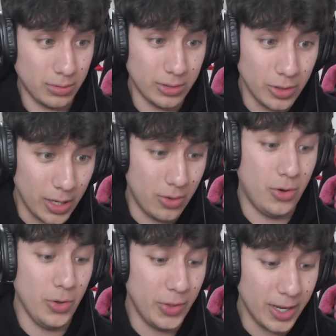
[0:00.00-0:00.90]
Pues yo digo,
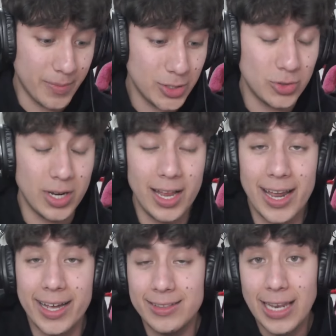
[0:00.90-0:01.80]
joder, macho,
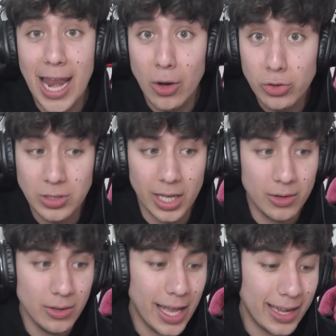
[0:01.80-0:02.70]
la, gente es la hostia,
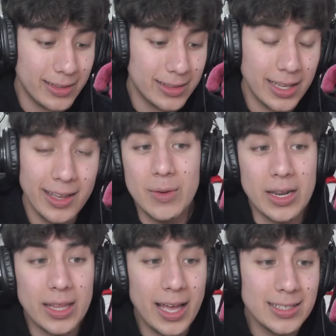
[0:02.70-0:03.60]
¿no? La gente de
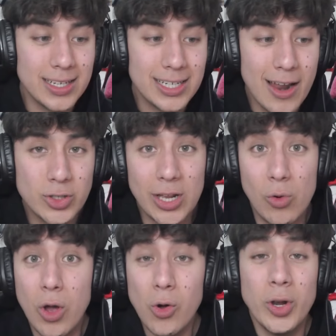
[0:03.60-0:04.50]
verdad es, la hostia.
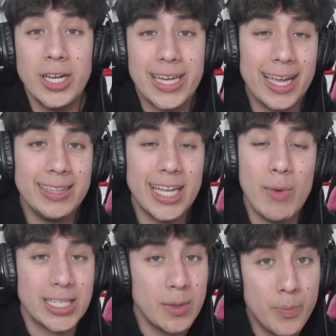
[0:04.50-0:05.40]
Luego con esa gente
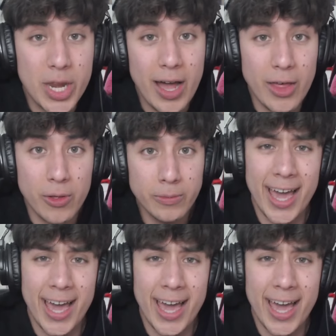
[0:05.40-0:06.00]
hablas en privado.